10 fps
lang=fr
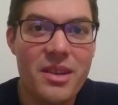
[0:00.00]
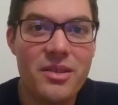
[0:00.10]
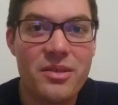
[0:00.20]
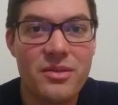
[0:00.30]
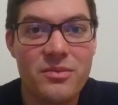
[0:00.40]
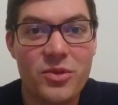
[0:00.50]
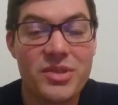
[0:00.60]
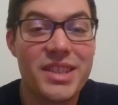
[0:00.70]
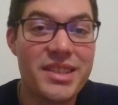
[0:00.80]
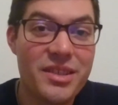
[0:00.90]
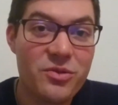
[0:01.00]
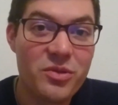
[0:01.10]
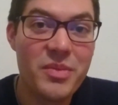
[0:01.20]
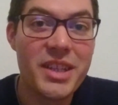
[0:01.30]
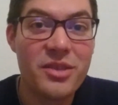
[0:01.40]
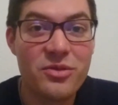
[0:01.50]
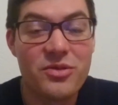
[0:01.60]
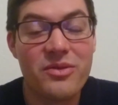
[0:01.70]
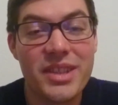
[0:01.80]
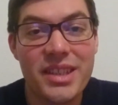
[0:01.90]
Euh, donc ça, c'est une autre manière de
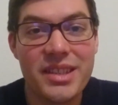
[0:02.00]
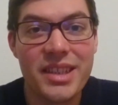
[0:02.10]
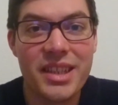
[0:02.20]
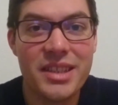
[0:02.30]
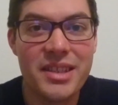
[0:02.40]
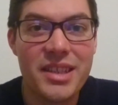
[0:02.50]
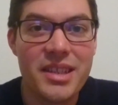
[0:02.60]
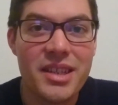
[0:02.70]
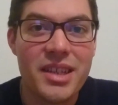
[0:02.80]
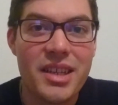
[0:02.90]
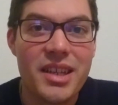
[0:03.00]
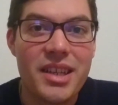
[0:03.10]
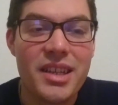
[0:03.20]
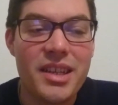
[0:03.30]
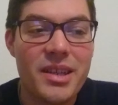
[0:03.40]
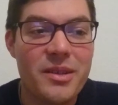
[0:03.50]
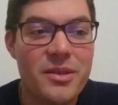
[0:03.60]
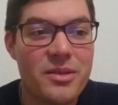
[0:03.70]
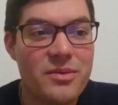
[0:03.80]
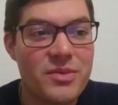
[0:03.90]
se trouver des, qualités. Et
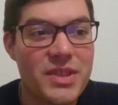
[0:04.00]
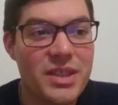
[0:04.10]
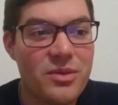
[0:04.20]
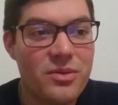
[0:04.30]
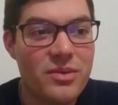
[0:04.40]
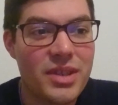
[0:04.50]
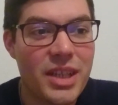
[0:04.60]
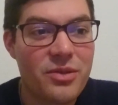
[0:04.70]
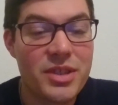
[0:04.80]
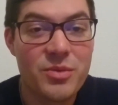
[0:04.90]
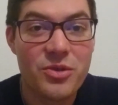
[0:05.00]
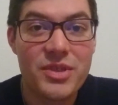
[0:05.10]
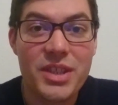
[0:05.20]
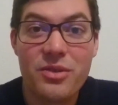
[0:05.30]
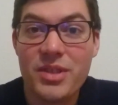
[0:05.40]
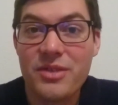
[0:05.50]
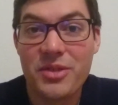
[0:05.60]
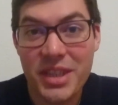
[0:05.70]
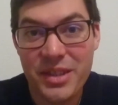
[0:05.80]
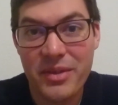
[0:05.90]
euh, sinon, la troisième chose, c'est que disent
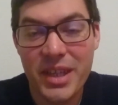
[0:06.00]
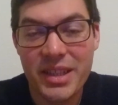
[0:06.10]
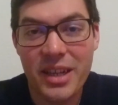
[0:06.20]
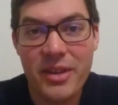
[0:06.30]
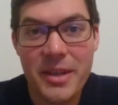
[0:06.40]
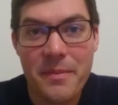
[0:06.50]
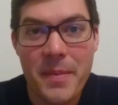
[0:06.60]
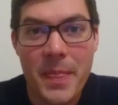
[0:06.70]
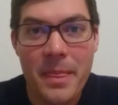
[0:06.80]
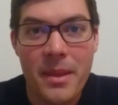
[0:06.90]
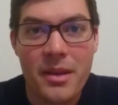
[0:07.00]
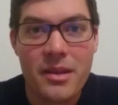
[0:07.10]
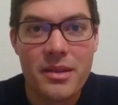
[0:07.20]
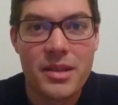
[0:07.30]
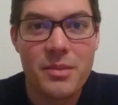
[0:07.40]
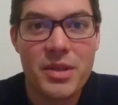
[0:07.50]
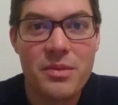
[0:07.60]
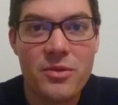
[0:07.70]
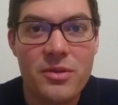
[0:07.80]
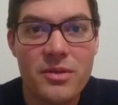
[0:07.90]
vos certificats de travail.
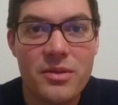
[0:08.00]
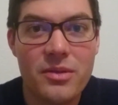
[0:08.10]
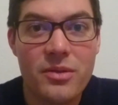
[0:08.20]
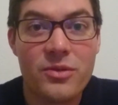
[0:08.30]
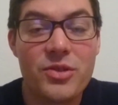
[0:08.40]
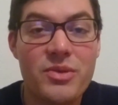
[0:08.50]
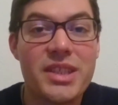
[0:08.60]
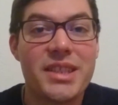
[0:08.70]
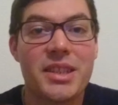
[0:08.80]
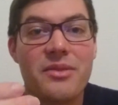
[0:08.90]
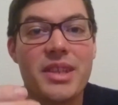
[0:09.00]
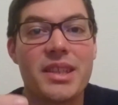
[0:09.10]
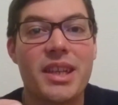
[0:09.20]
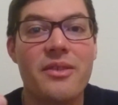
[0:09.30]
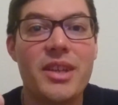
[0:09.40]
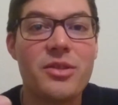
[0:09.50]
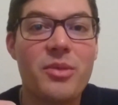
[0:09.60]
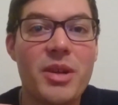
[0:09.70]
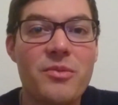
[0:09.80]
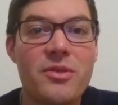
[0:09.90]
Typiquement, euh, en Suisse, les certificats de travail,
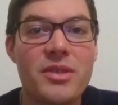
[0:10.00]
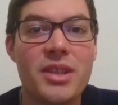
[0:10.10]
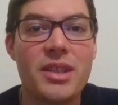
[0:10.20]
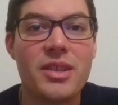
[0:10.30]
normalement,